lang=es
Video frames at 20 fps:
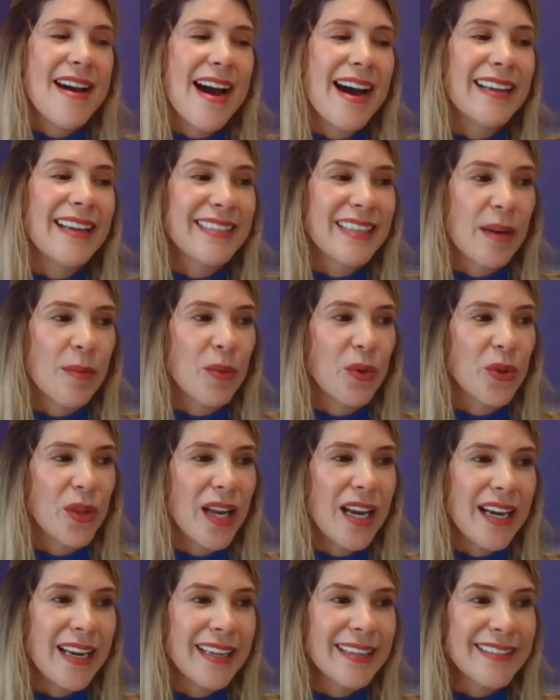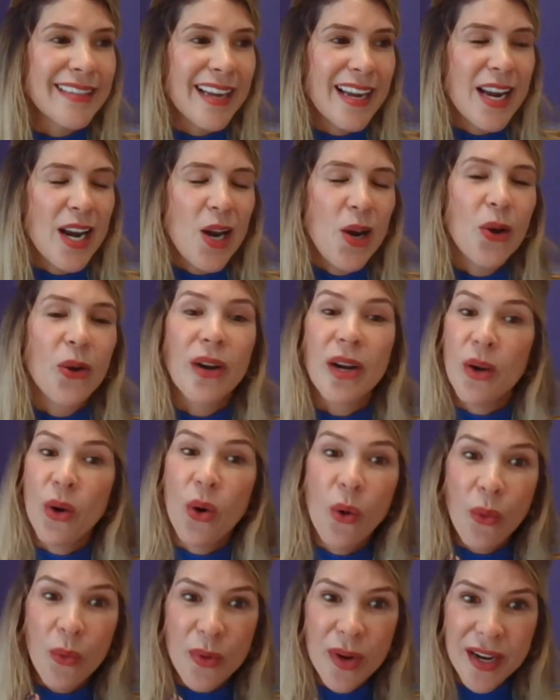hacia Mondelez, lo que nos
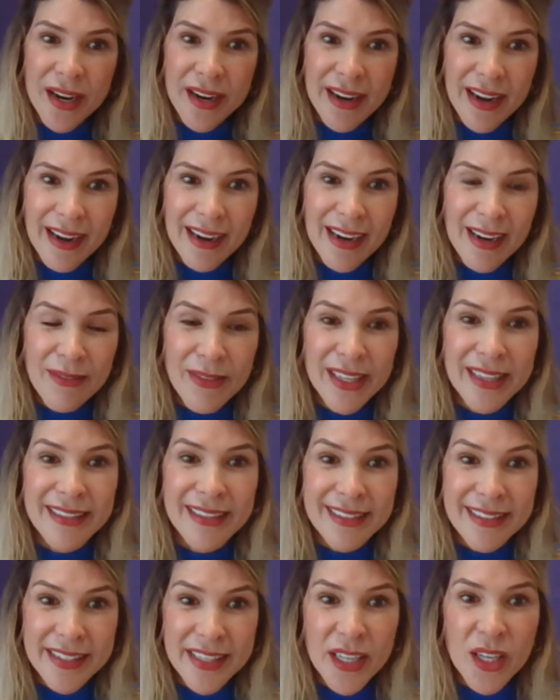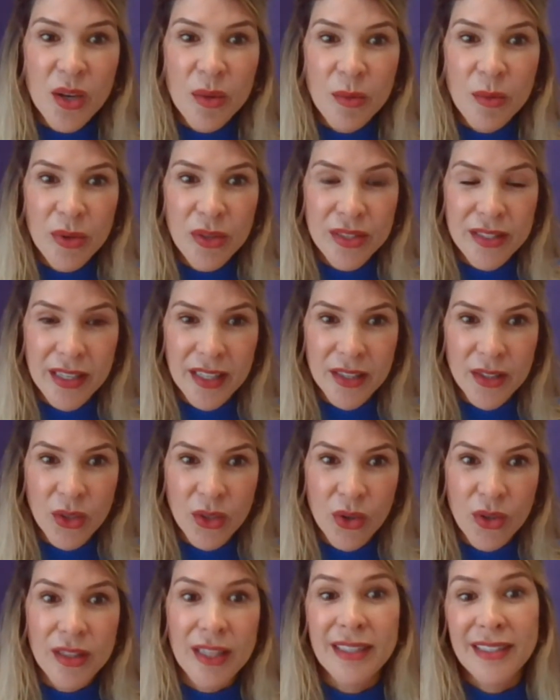ubica en el
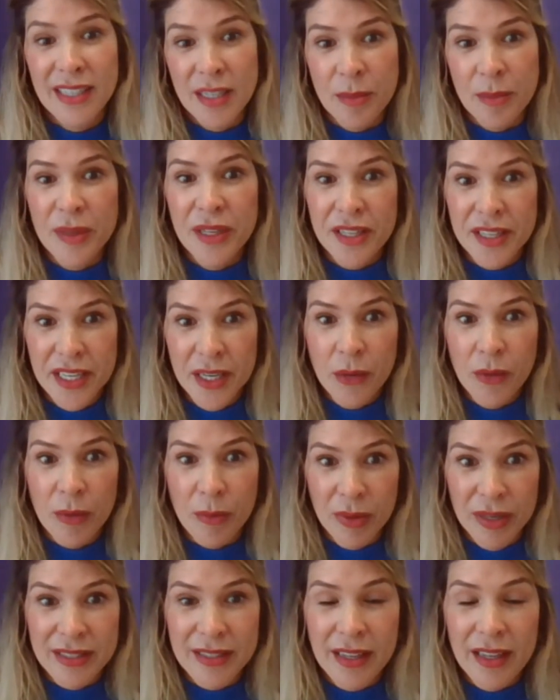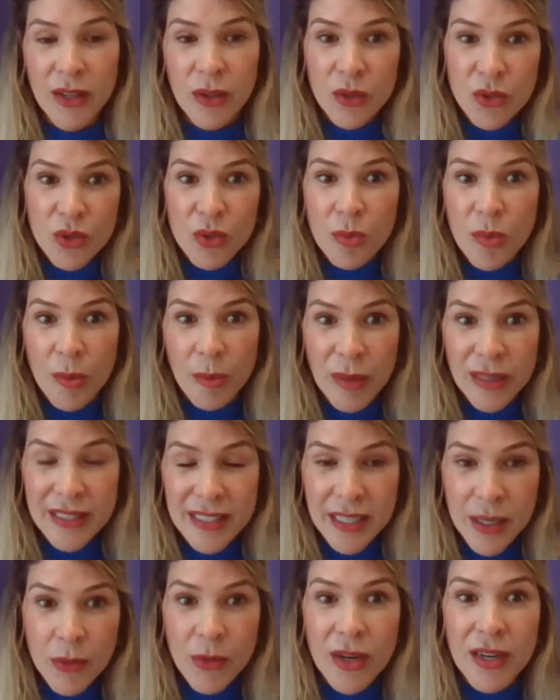25% de CPG o empresas de consumo
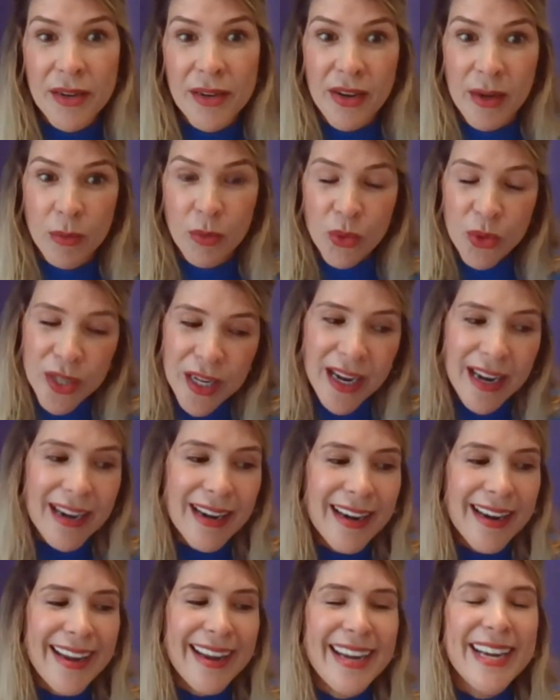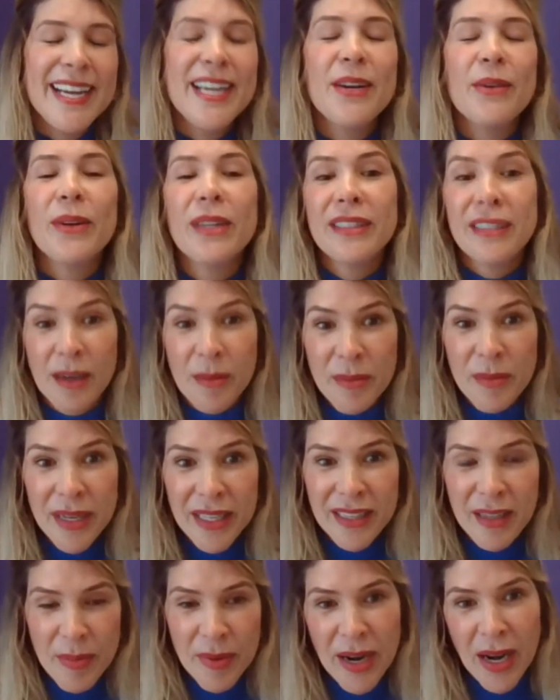masivo a nivel mundial y nuestra
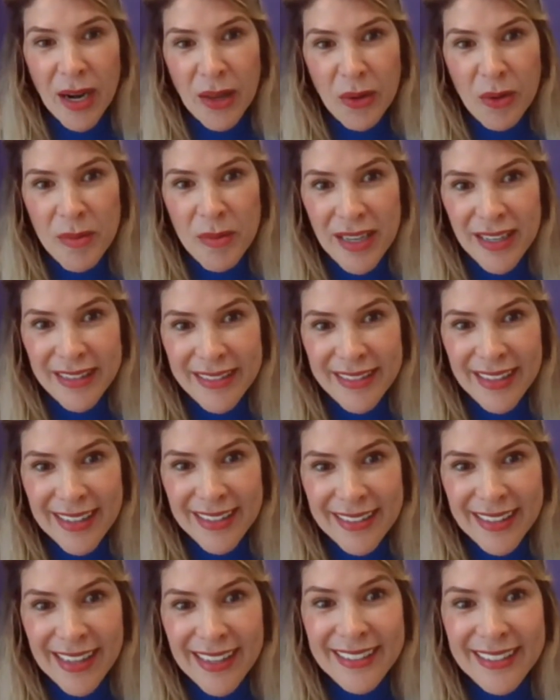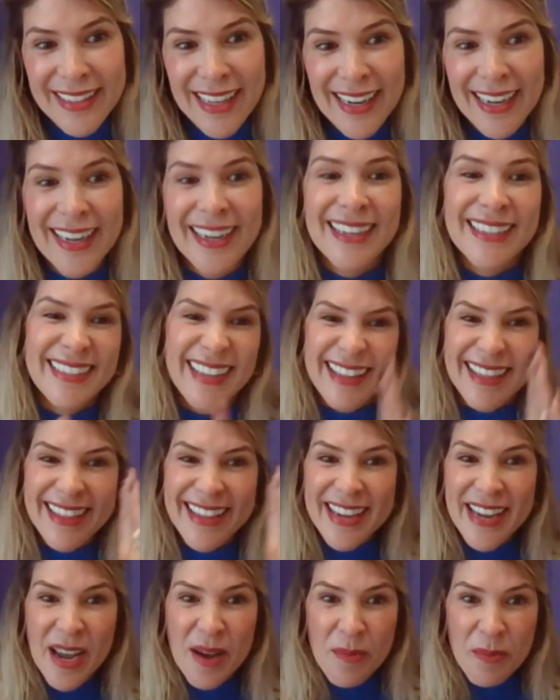meta para el 2030 es estar en ese
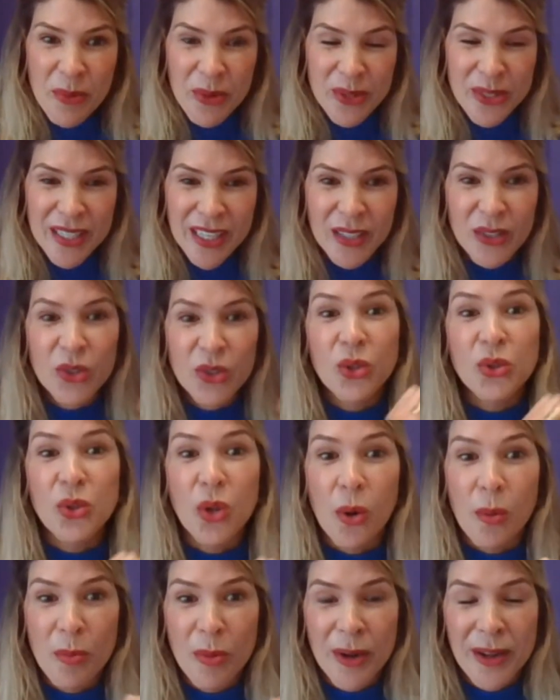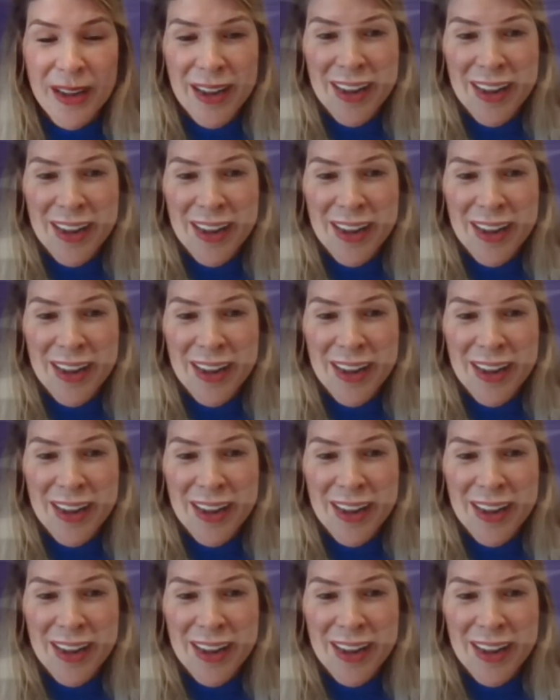10% top